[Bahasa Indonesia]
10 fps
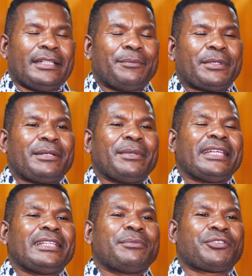Yang pertama
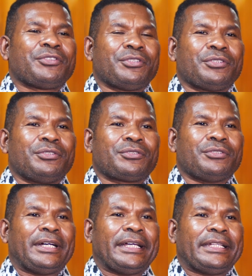kita bersyukur untuk
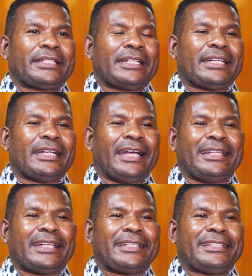Tuhan karena
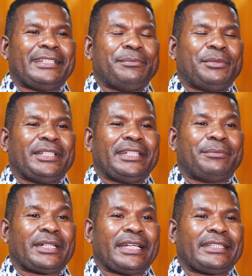kehadiran tim menjadi
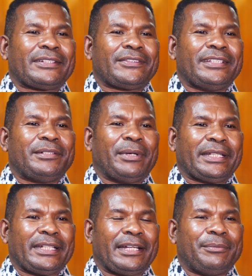berkat tersendiri
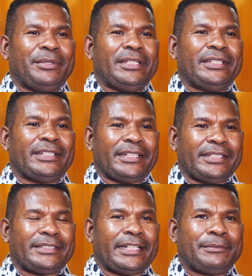bagi kami di
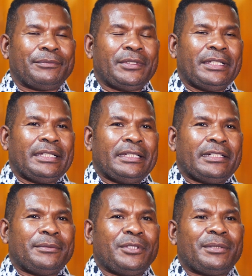gereja
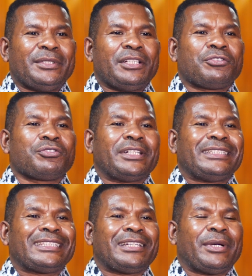kemudian menjadi
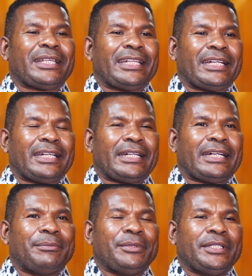sukacita bagi anak-anak
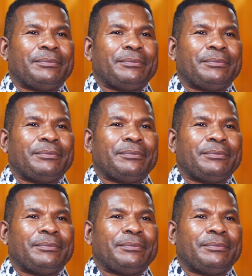kami.